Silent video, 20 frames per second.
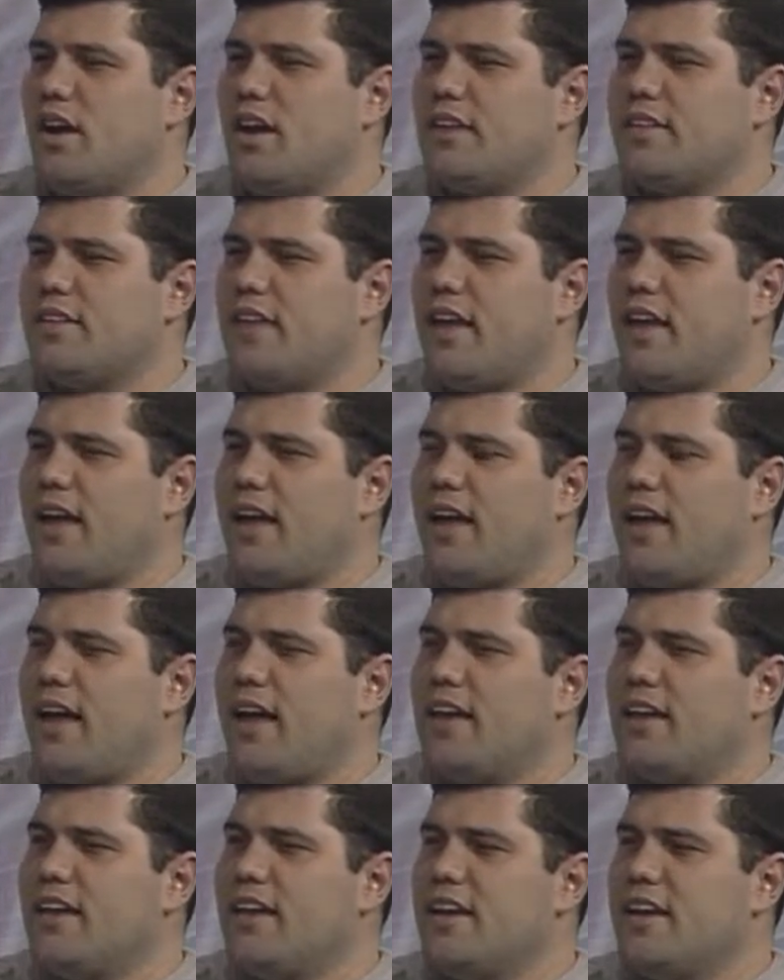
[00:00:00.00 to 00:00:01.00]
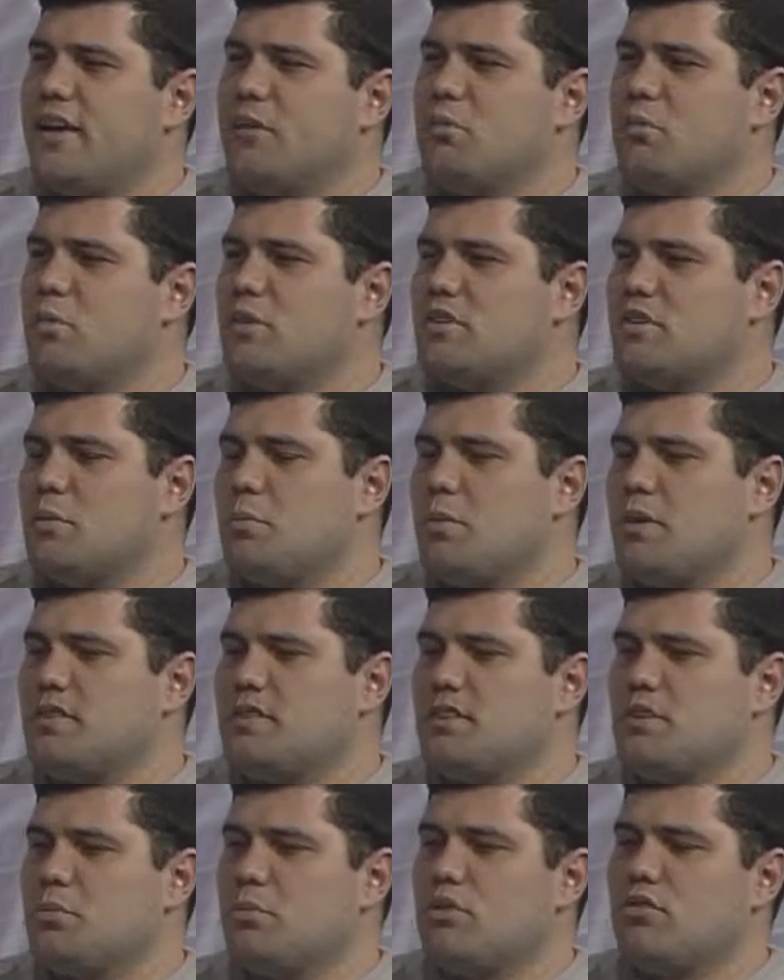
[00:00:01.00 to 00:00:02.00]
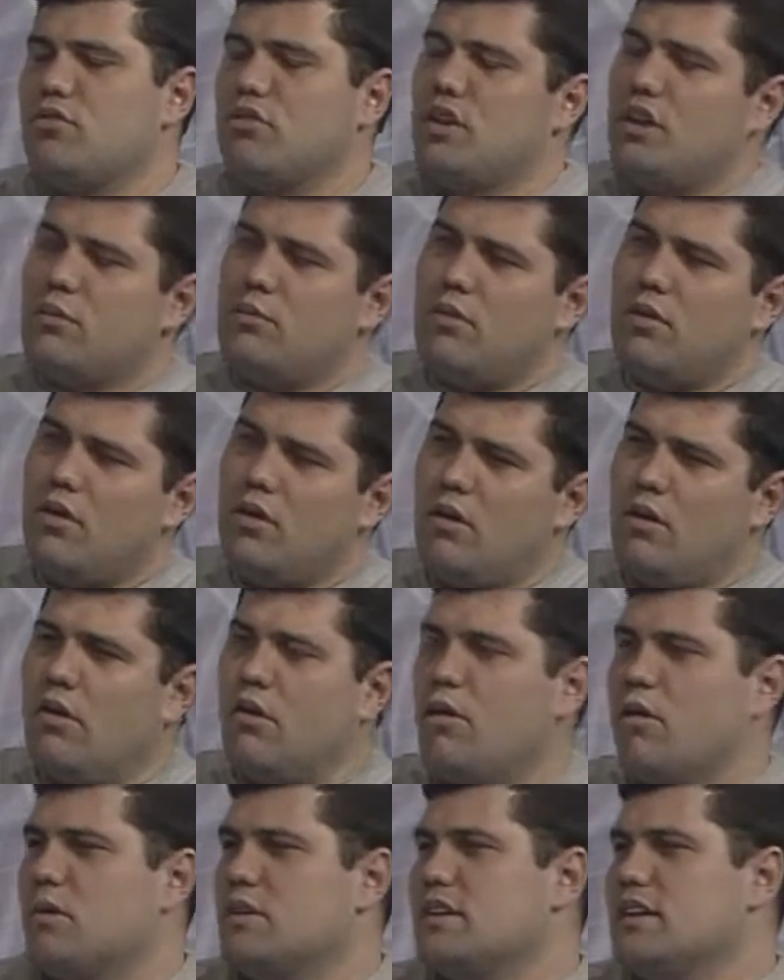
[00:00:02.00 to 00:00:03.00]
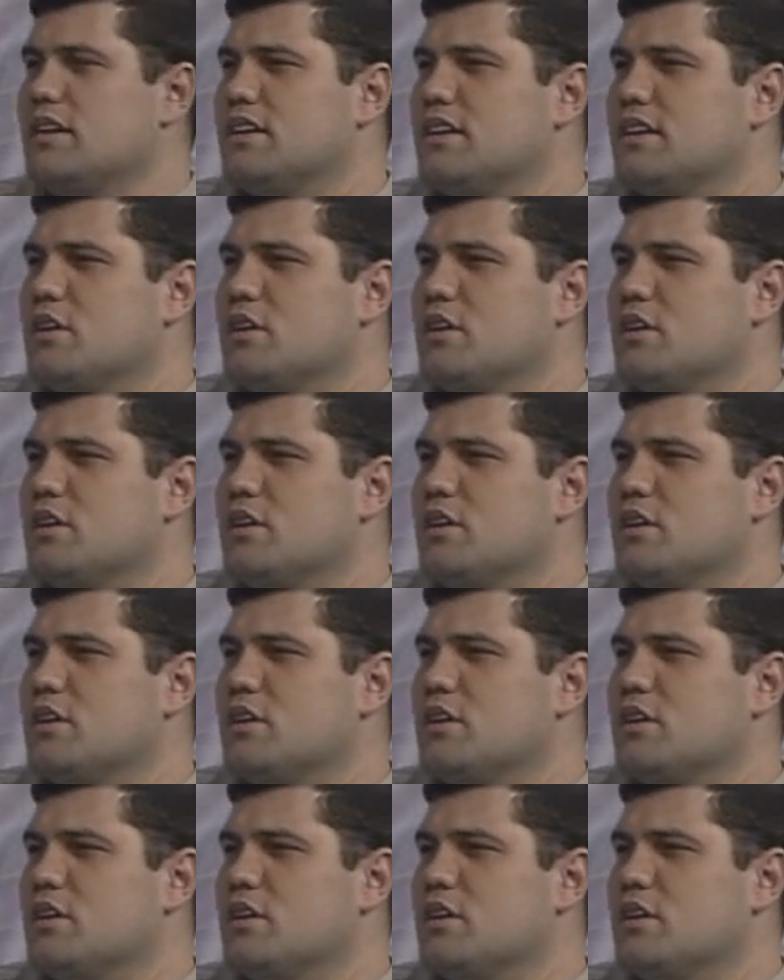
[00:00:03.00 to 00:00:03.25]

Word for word: até aí, por exemplo, passando pelo voleibol,